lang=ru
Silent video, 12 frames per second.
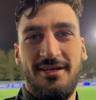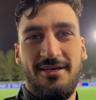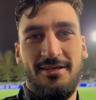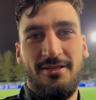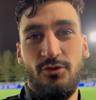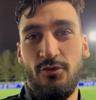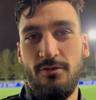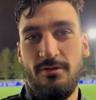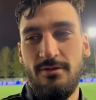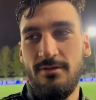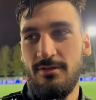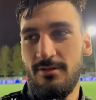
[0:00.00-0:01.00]
Тобой ну, интересуется
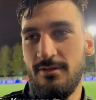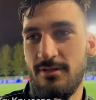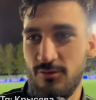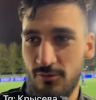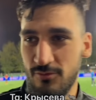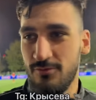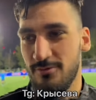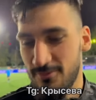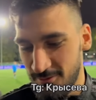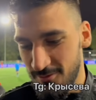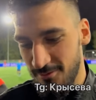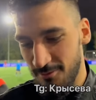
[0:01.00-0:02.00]
Амкал?
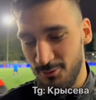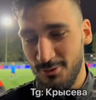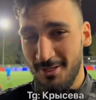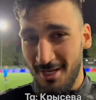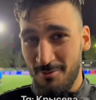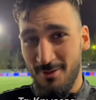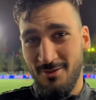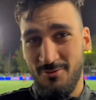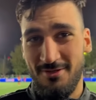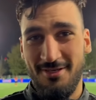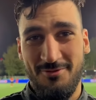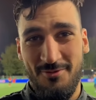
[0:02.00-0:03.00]
Ну, пусть Герман ответит
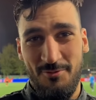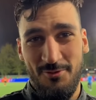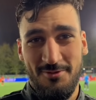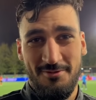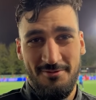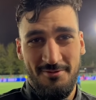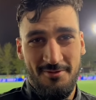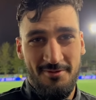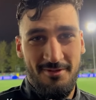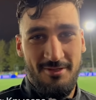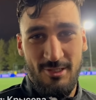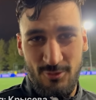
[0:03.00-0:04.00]
на этот вопрос.
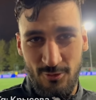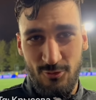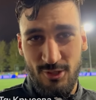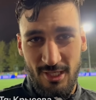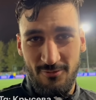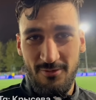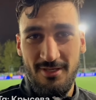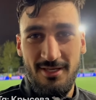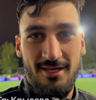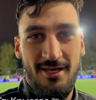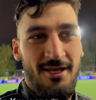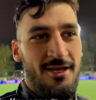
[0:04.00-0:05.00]
Если он уже ответил.
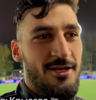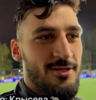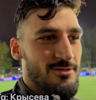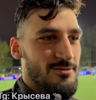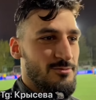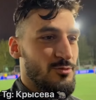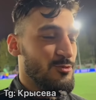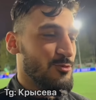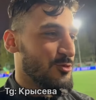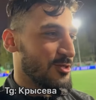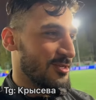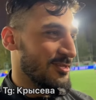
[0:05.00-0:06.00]
Ну,
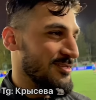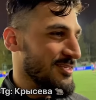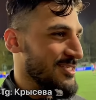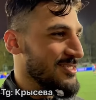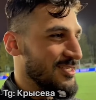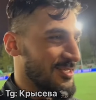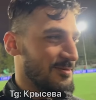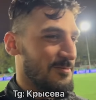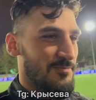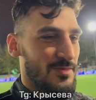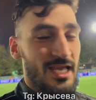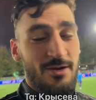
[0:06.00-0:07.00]
слушай, если
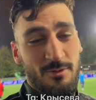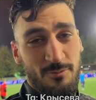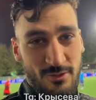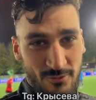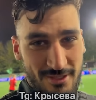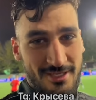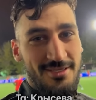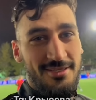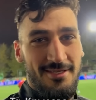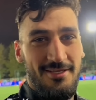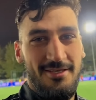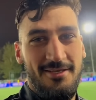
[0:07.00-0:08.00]
Герман подтвердит,
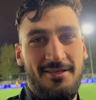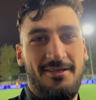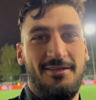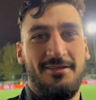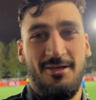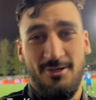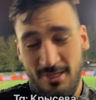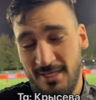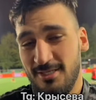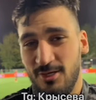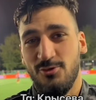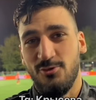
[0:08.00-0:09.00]
ну. я, я
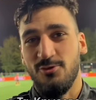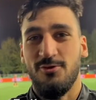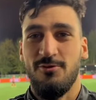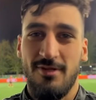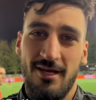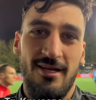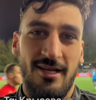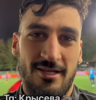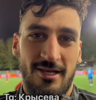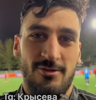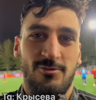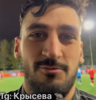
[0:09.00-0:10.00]
скажу, что так или
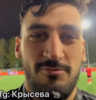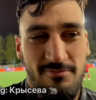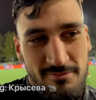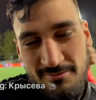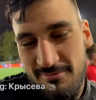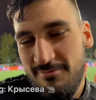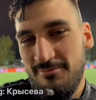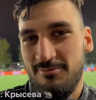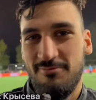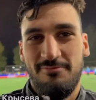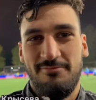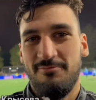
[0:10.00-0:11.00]
нет. Ну.
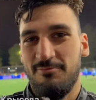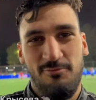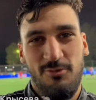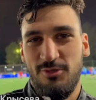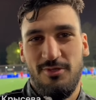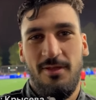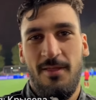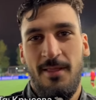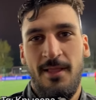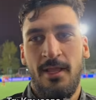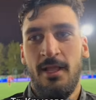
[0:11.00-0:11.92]
А тебе интересно?